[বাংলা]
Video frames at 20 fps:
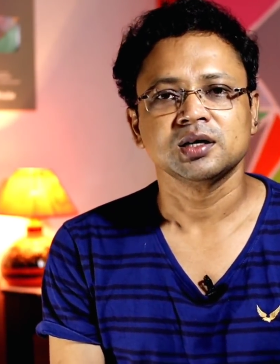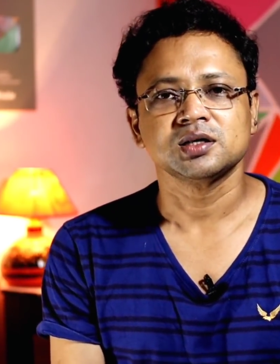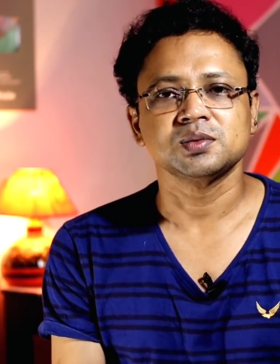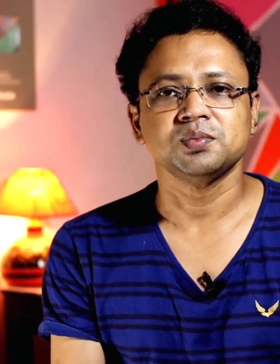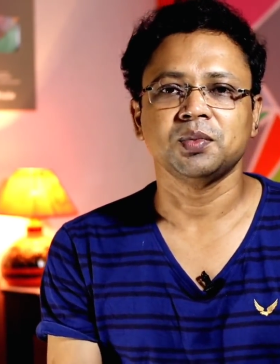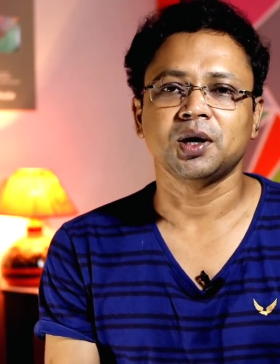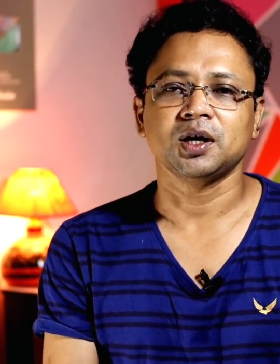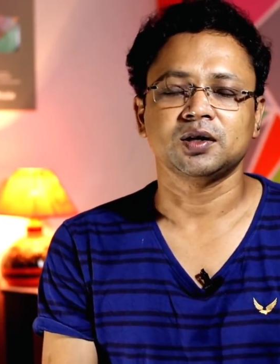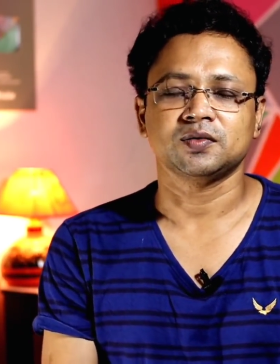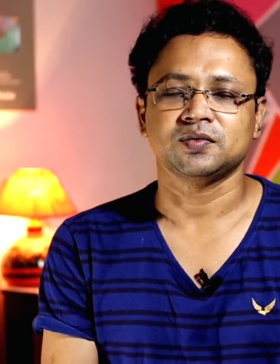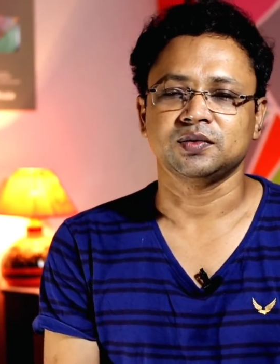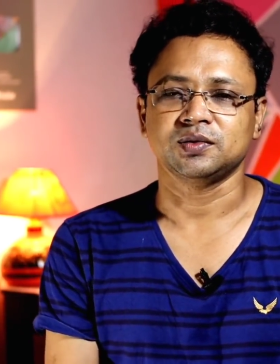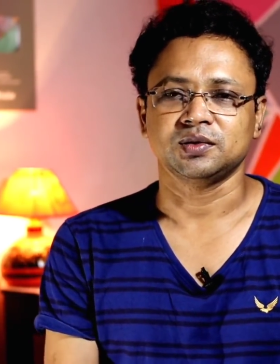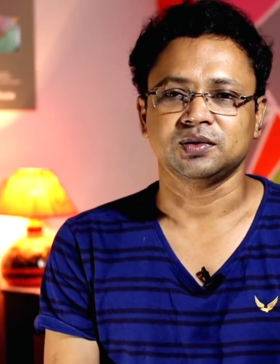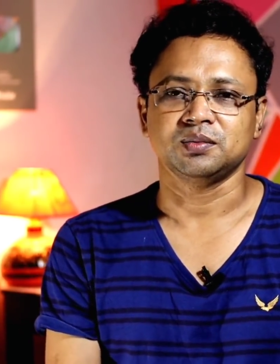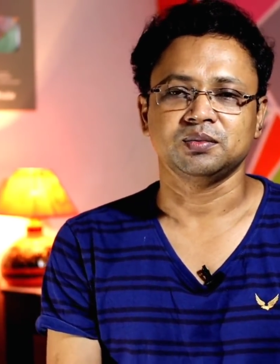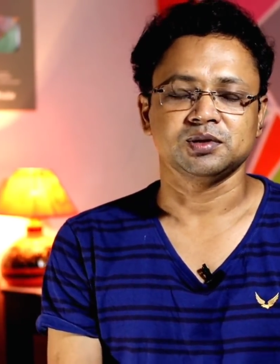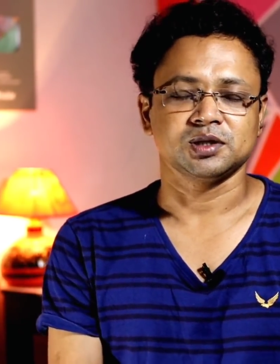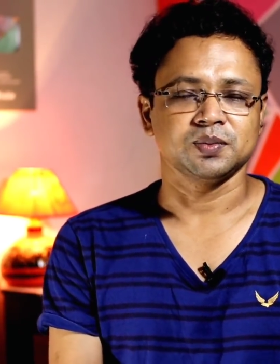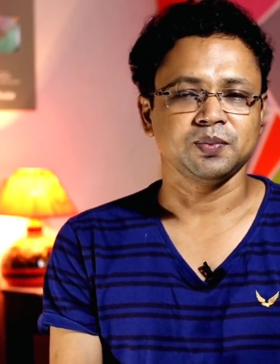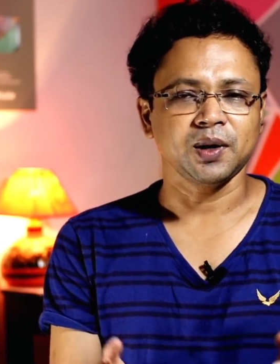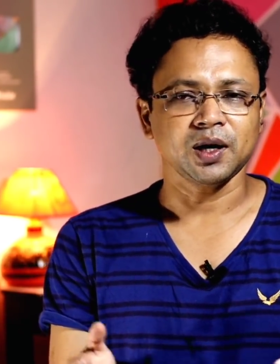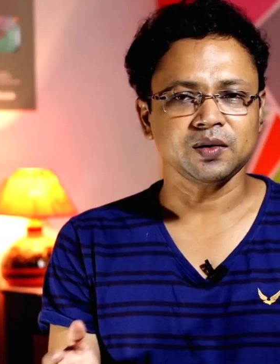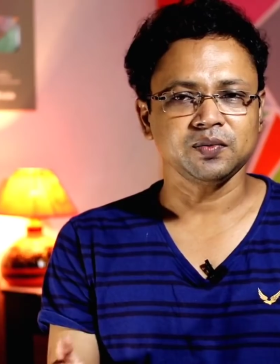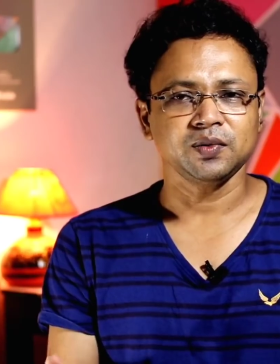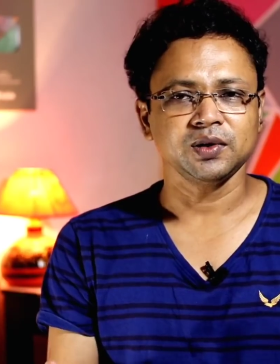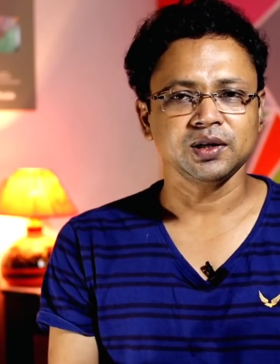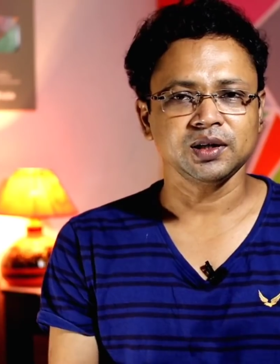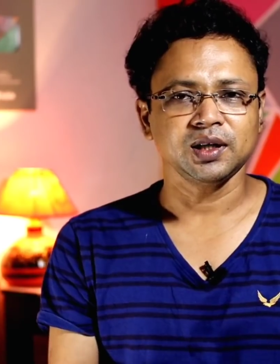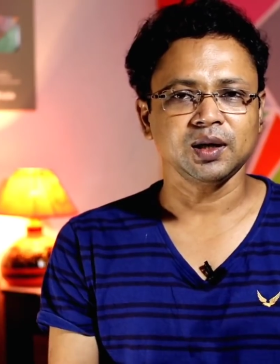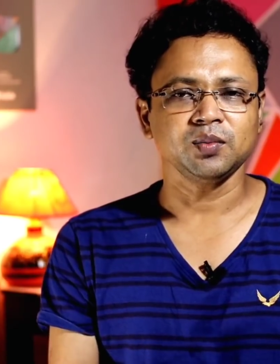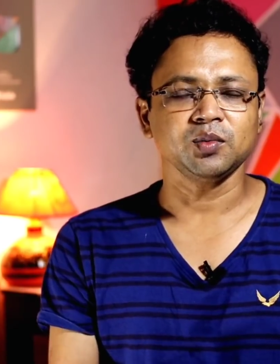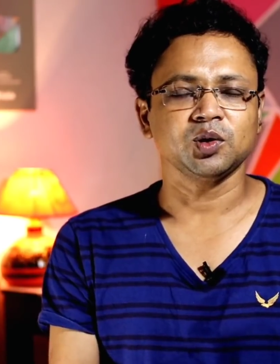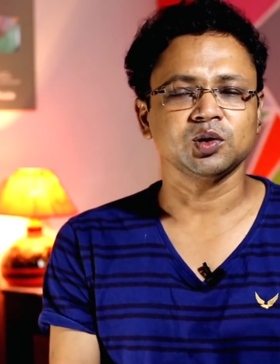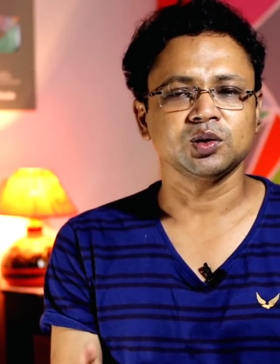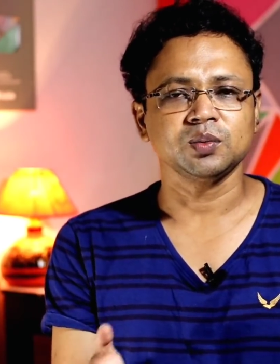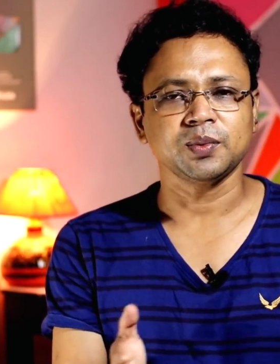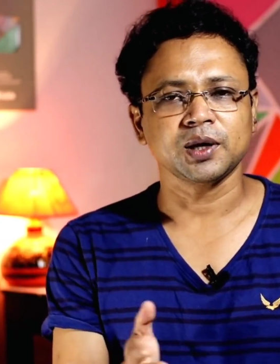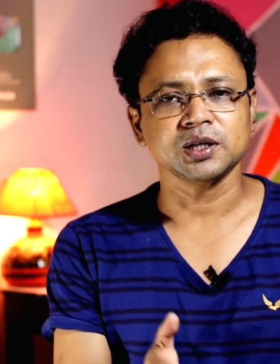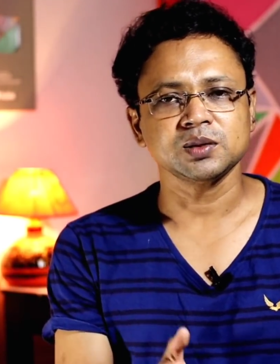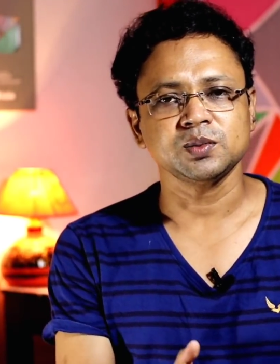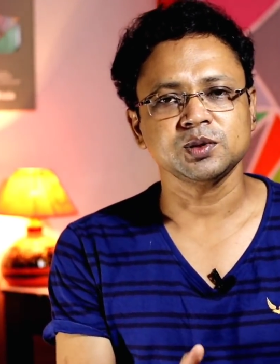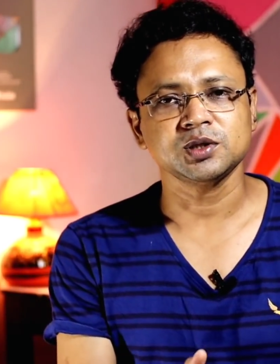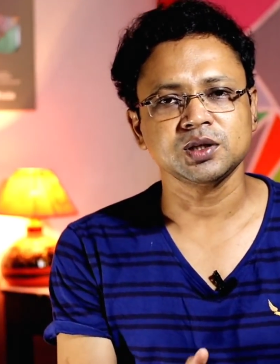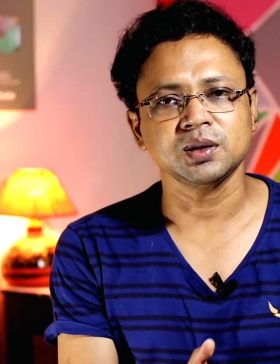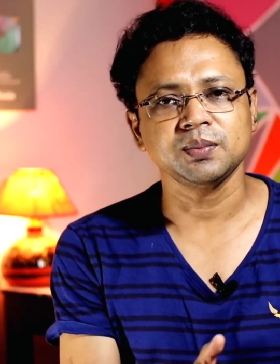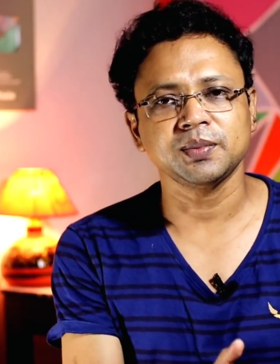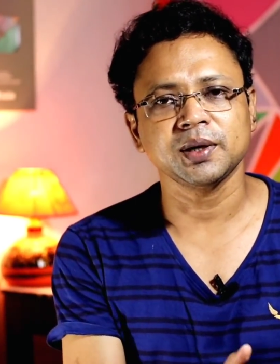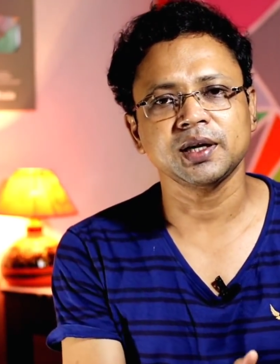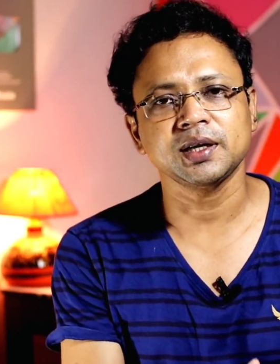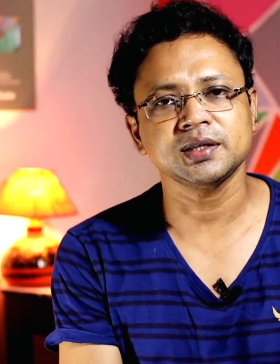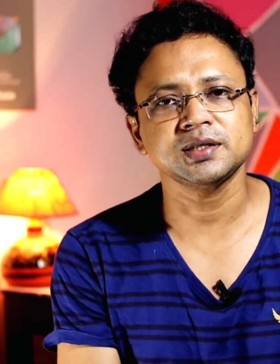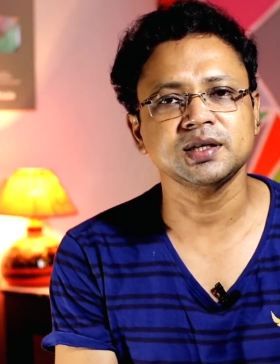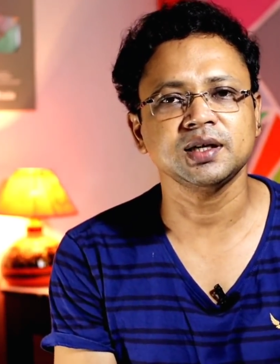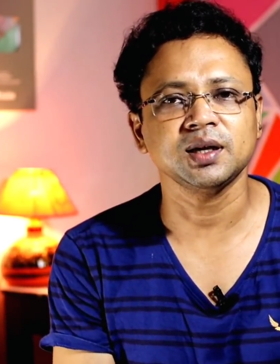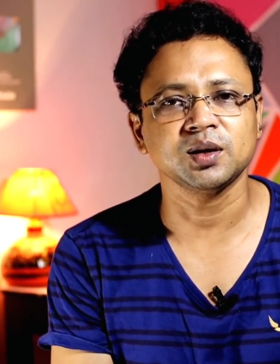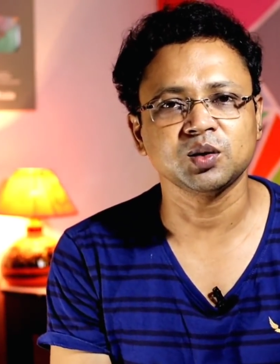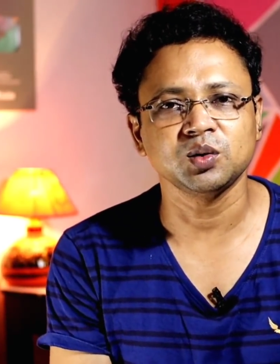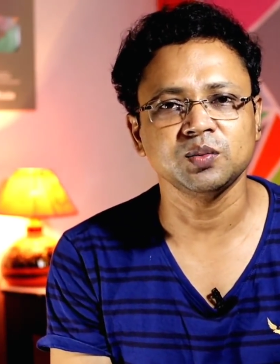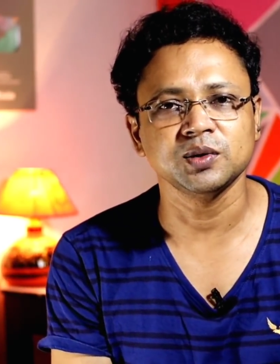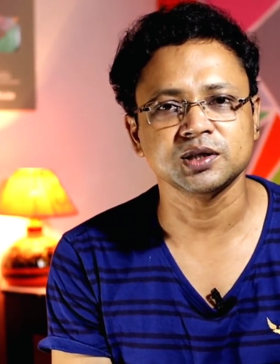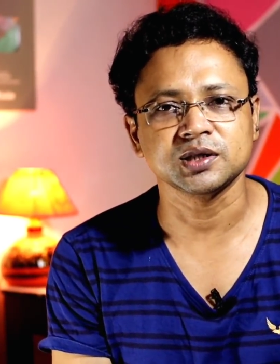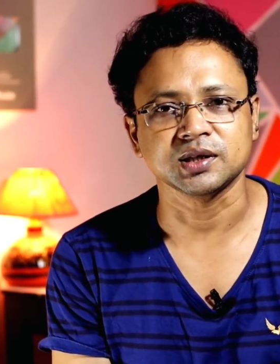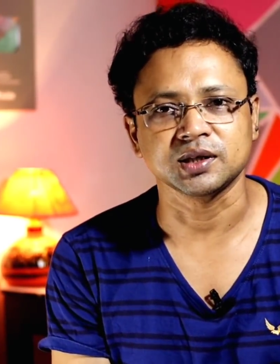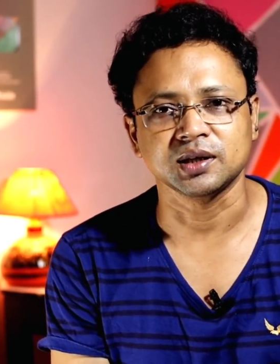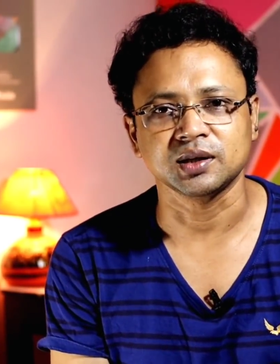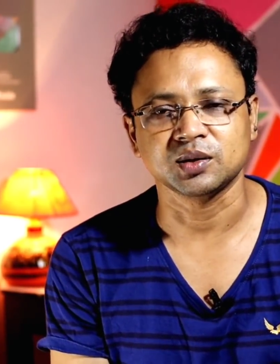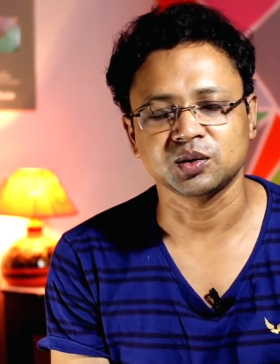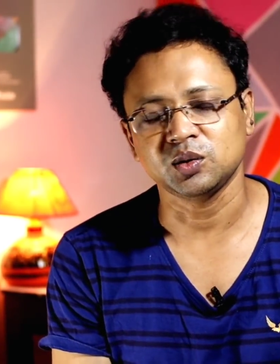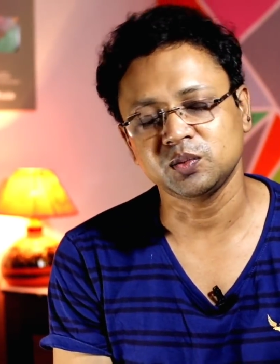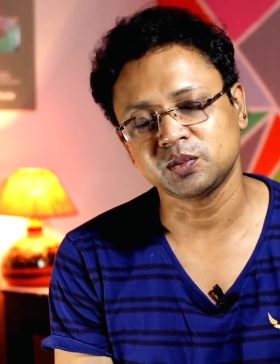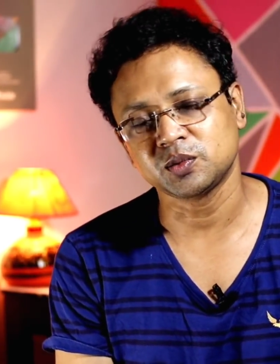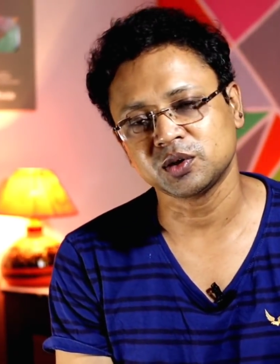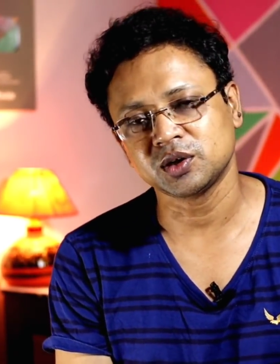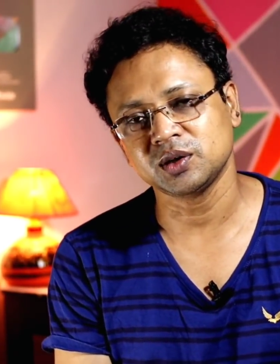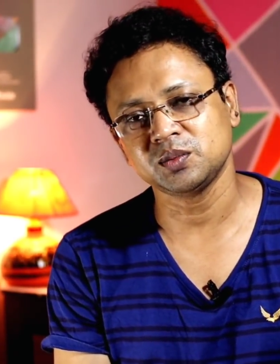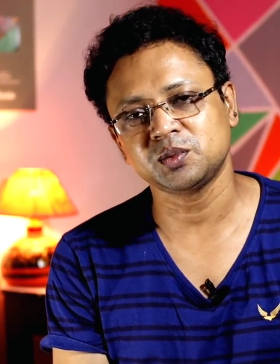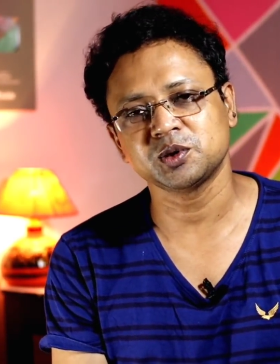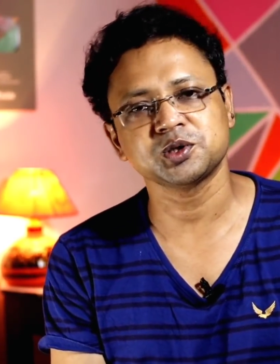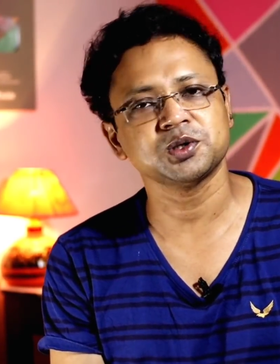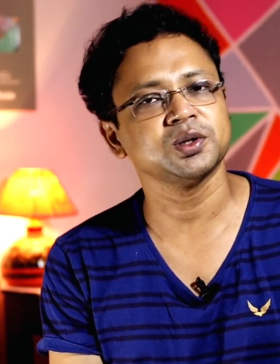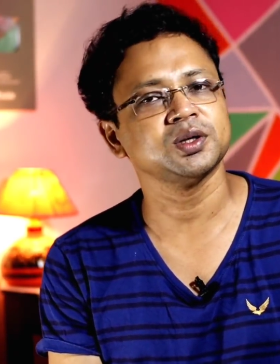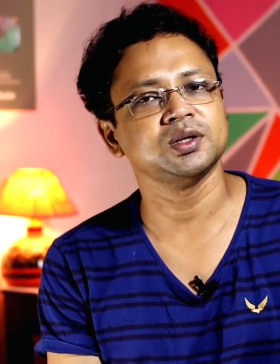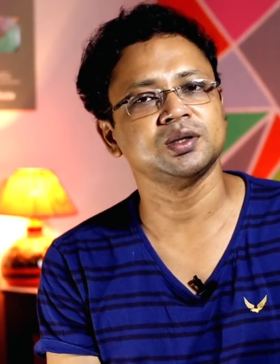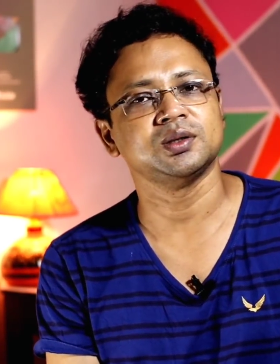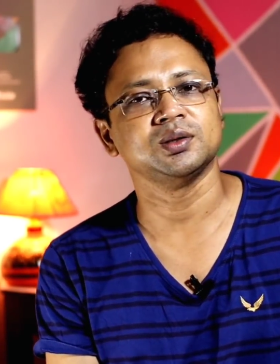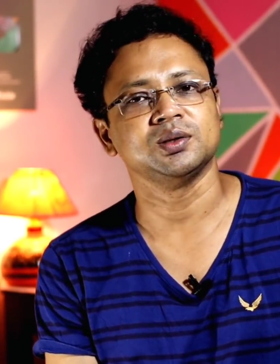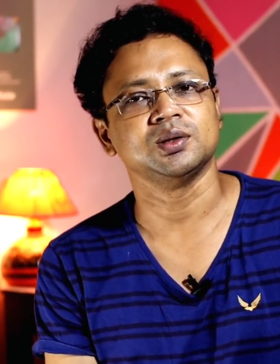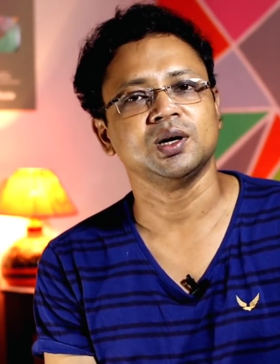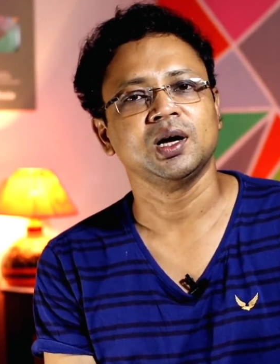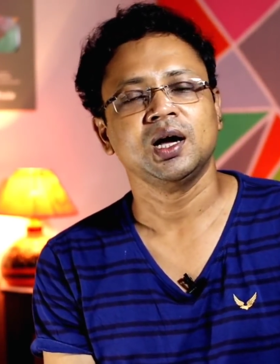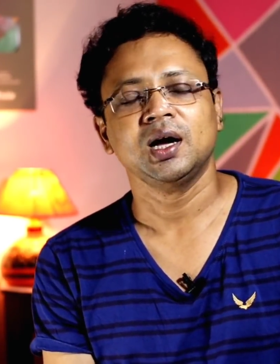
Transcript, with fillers: স্মার্টফোন স্মার্টফোনের দাম গত পাঁচ বছরে বেড়েছে না কমেছে খুব কঠিন প্রশ্ন কিন্তু